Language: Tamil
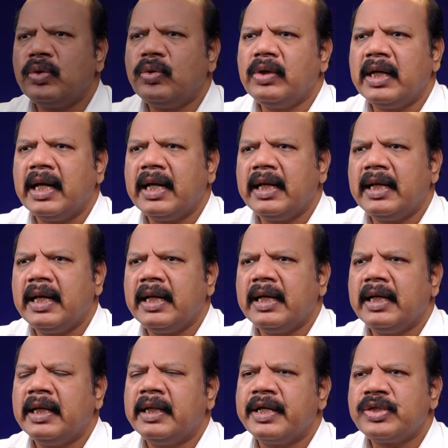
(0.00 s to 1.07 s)
சூழ்நிலையில
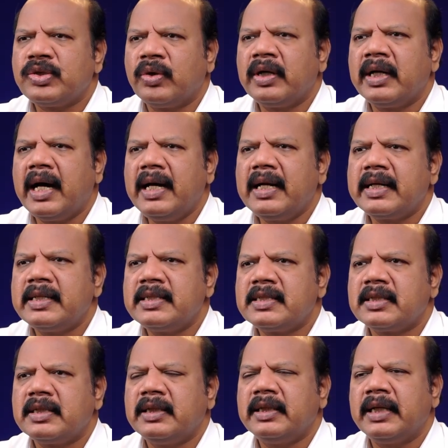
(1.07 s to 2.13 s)
இதை சொன்னார்
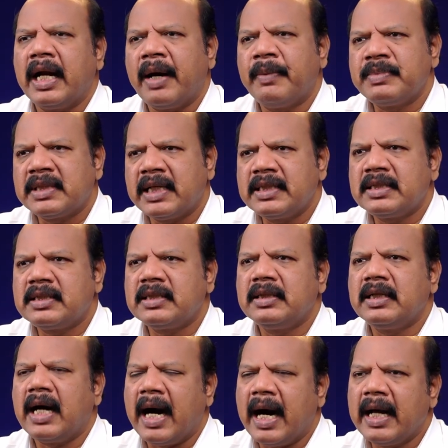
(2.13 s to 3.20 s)
என்று நாம் சற்று
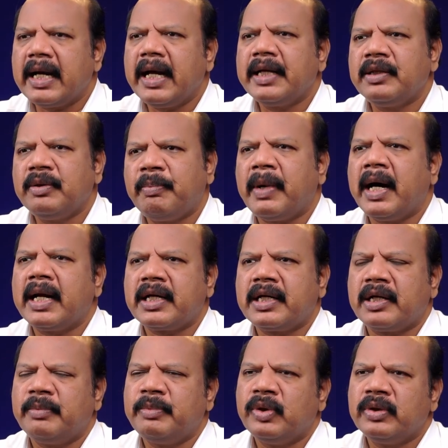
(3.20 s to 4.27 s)
ஆராய்ந்து
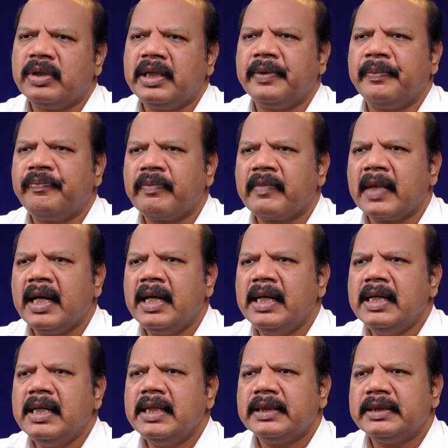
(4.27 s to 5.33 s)
பார்க்கிற போது
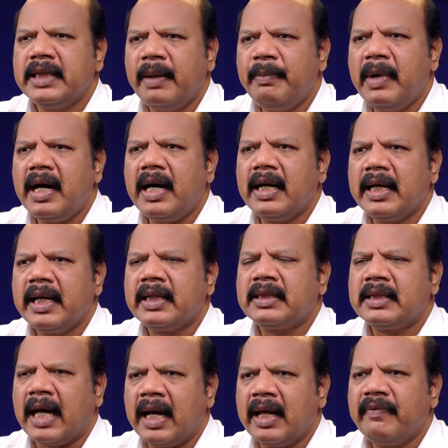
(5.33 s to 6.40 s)
ஜப ஆலய
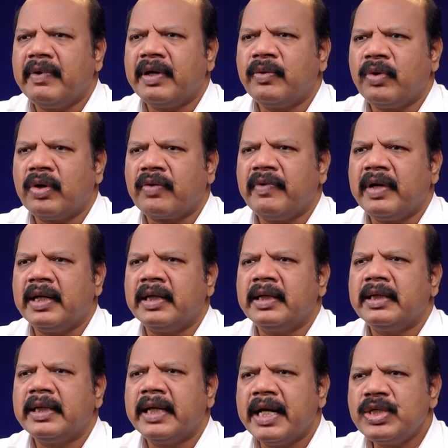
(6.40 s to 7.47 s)
தலைவன் ஒருவன்
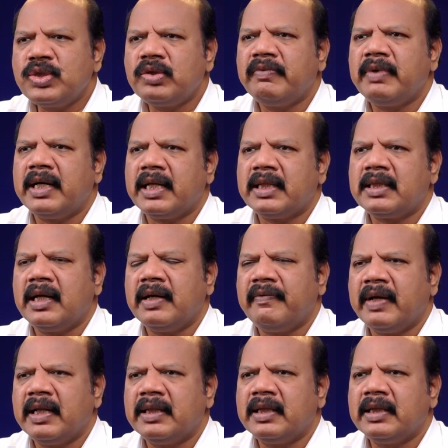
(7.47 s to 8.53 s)

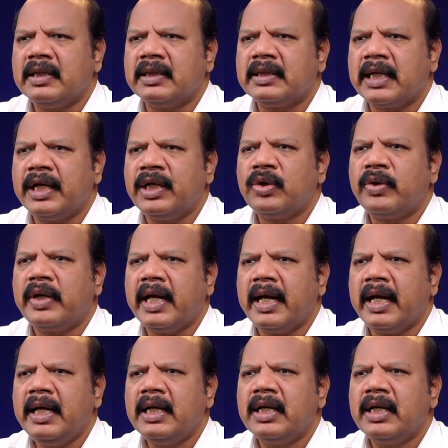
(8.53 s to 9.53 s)
இயேசுவினிடத்தில் வந்து தன்னுடைய